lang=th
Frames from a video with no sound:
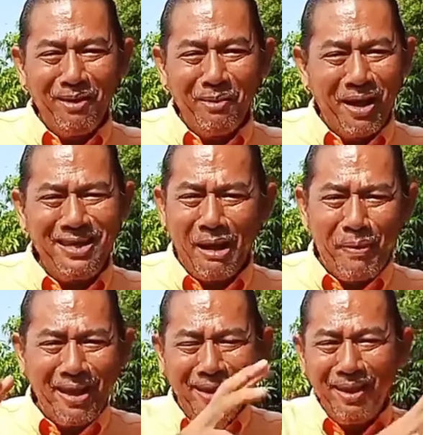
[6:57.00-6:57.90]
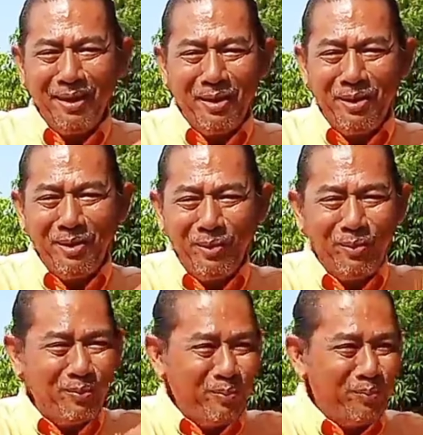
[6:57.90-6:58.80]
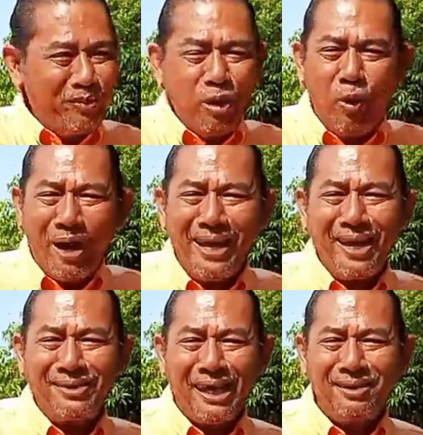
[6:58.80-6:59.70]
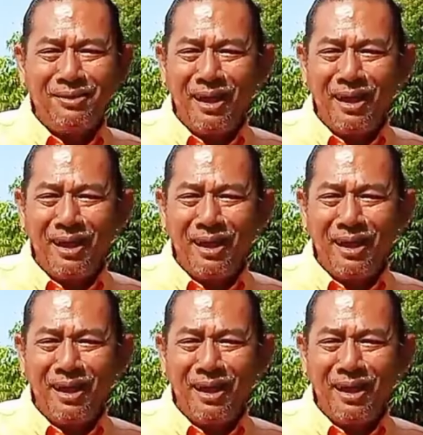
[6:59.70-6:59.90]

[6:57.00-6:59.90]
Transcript: มึงอย่าไปงวนลิขสิทธิ์